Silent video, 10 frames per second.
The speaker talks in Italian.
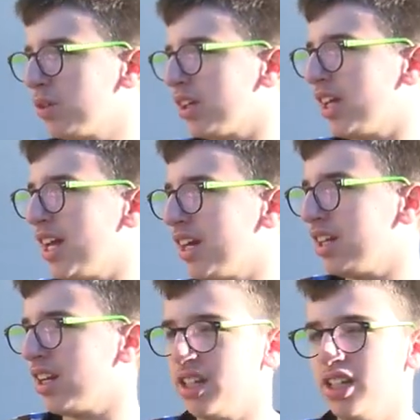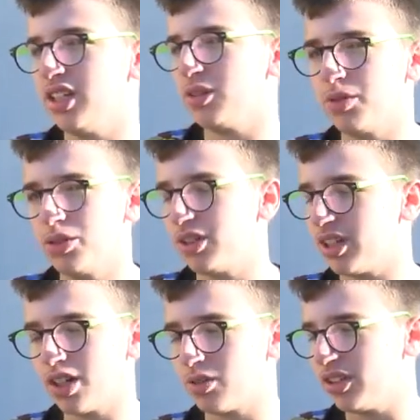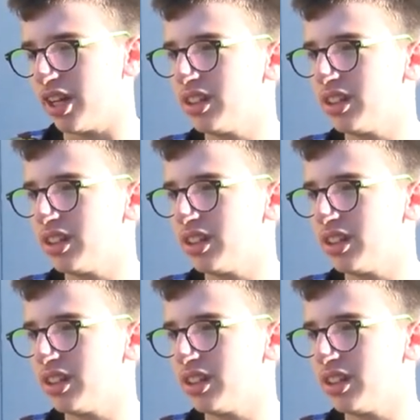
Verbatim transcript: di quaderni a righe, un paio di quaderni a quadretti.